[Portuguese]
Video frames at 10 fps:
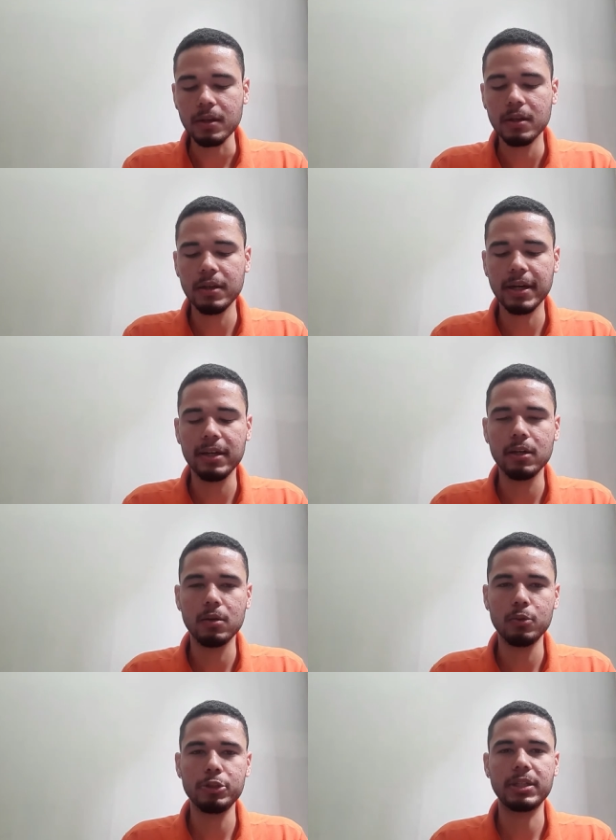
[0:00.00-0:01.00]
e aí
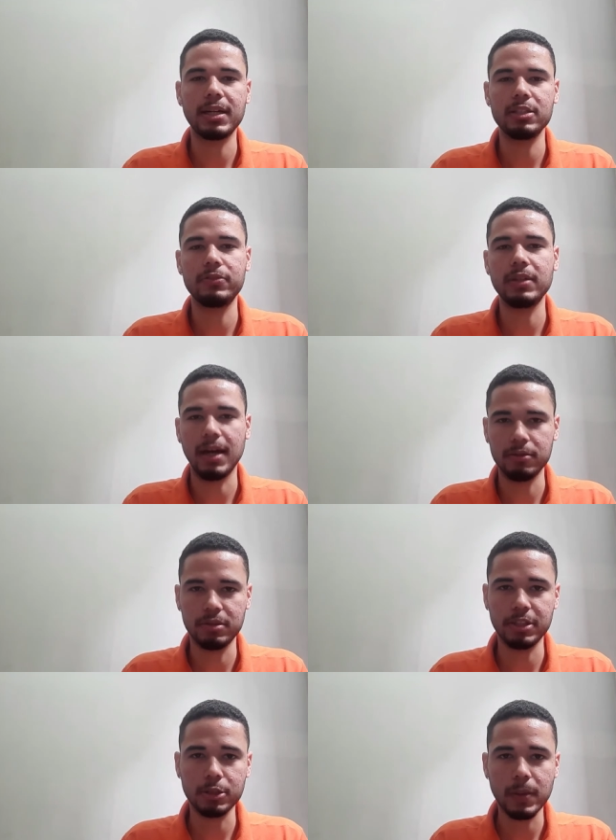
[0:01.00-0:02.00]
os classificados
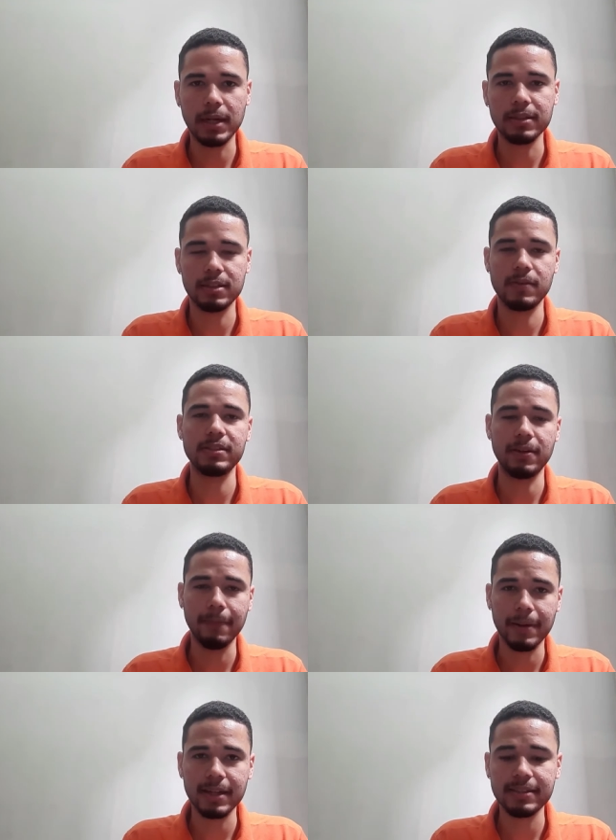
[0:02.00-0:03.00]
das quartas avançavam
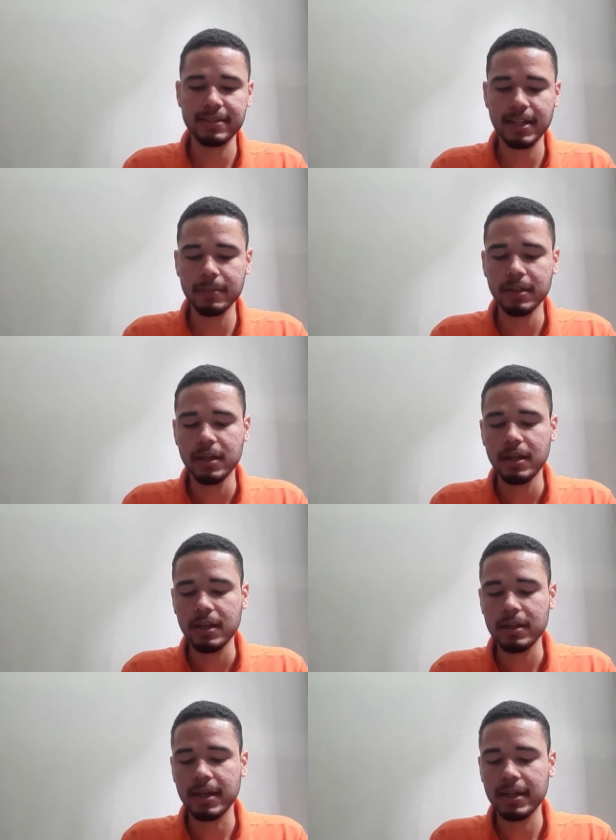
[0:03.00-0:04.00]
para as semi
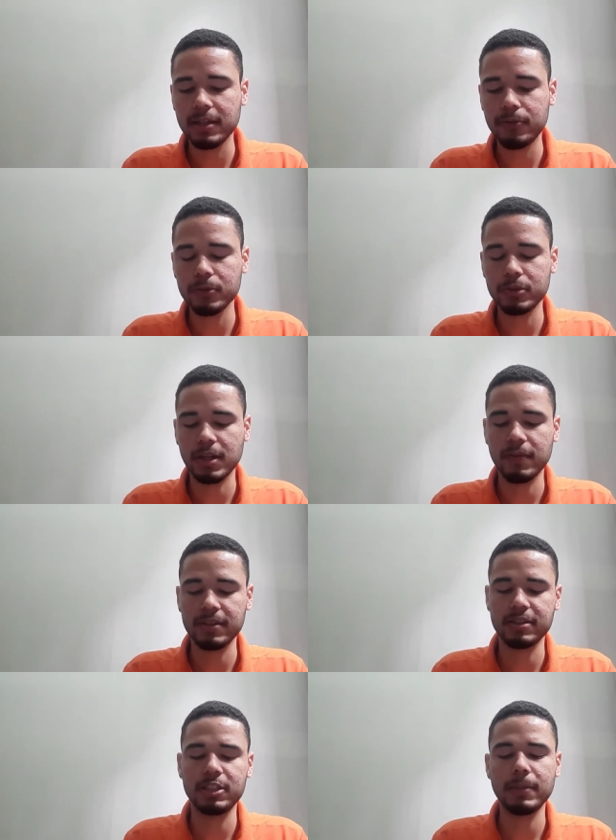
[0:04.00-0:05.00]
e aí funcionava da
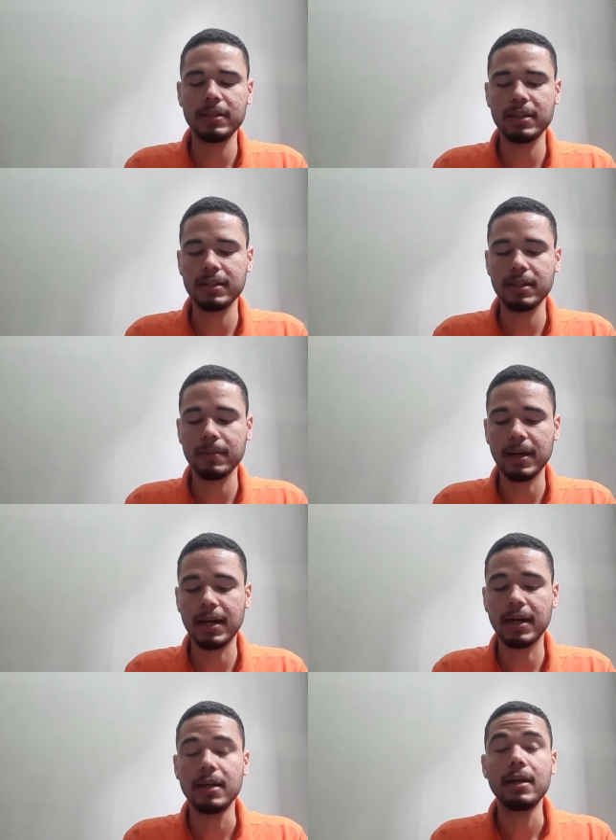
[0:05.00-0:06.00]
seguinte maneira.
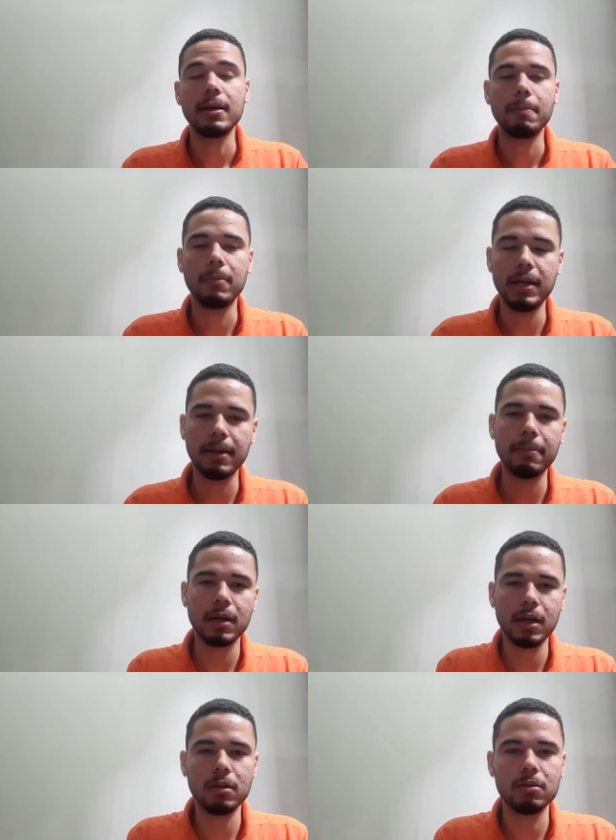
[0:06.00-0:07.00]
Ah,
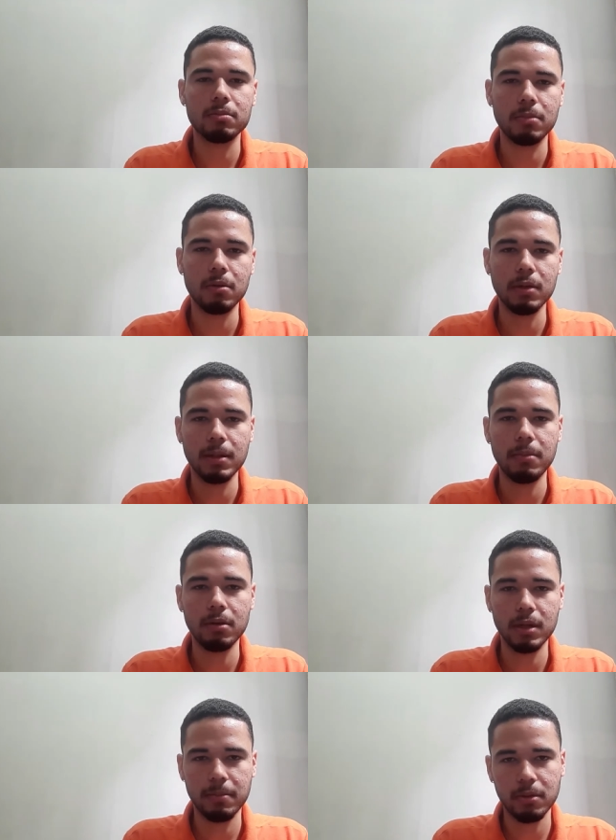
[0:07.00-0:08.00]
lembrando, bom, é
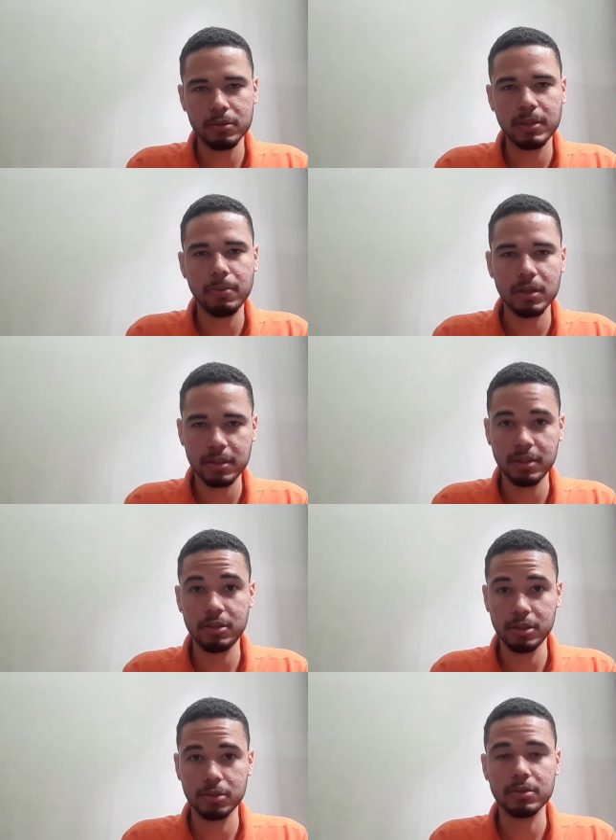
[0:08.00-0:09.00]
bom, é bom,
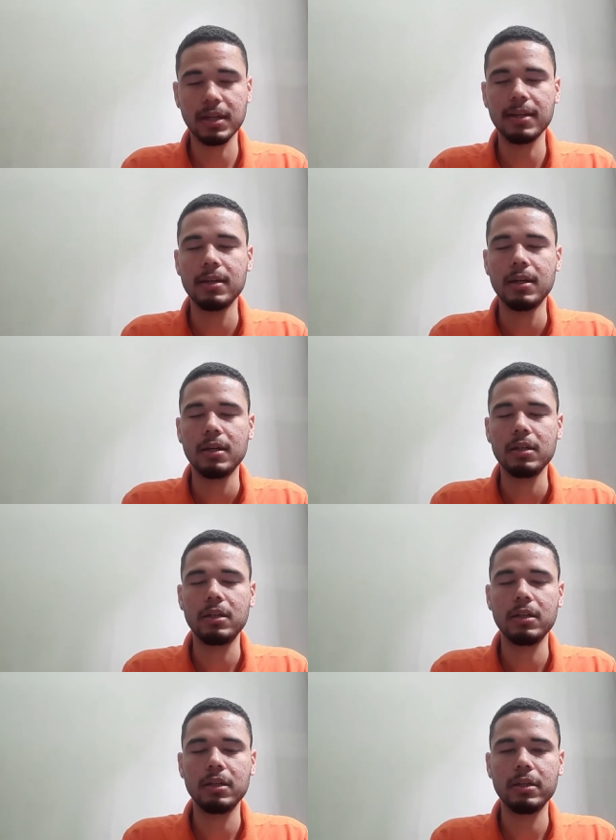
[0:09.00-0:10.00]
importante isso, tá?
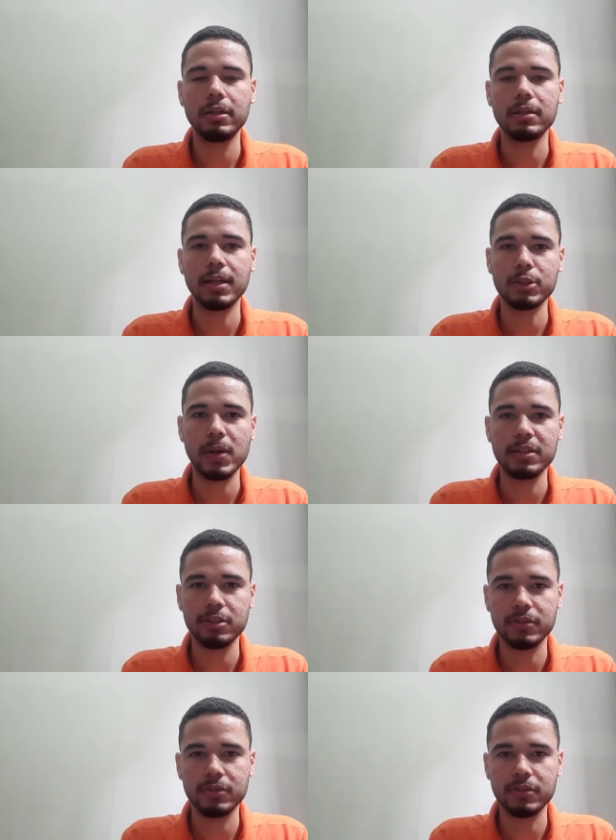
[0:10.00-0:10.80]
Que nas quartas de